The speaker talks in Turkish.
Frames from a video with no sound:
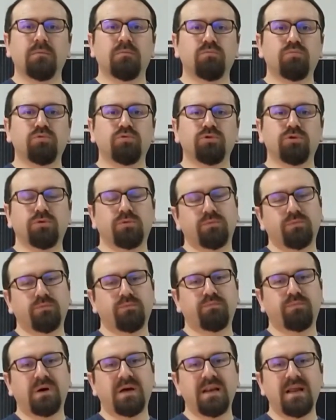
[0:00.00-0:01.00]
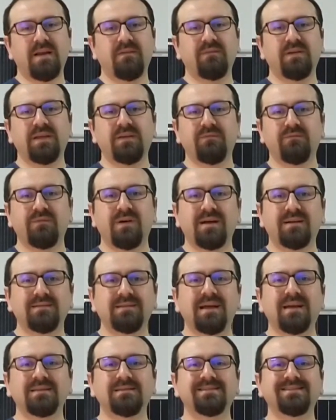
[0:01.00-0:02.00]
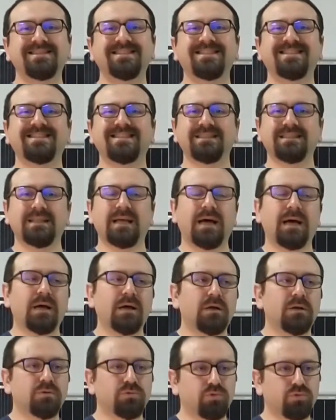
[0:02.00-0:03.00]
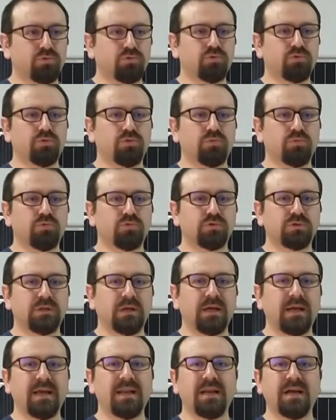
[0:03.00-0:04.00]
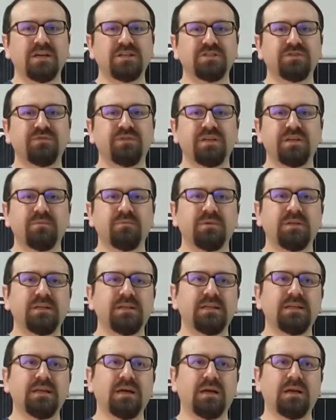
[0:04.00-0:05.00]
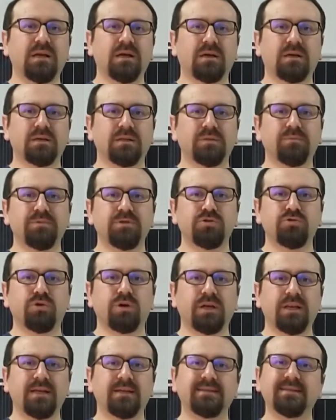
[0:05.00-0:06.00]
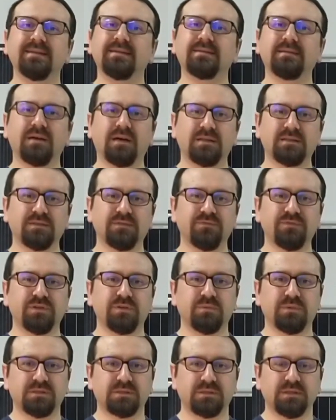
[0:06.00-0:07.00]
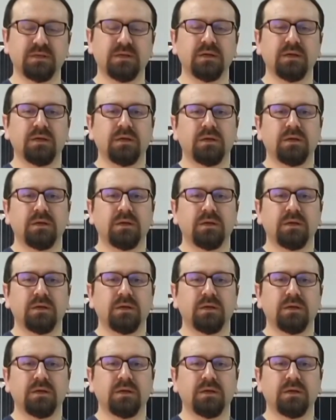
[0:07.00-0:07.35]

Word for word: Bunu panel ve inverter dışında tuttuğumuzda enerji verimliliği ile alakalı birçok elektrik dağıtım firması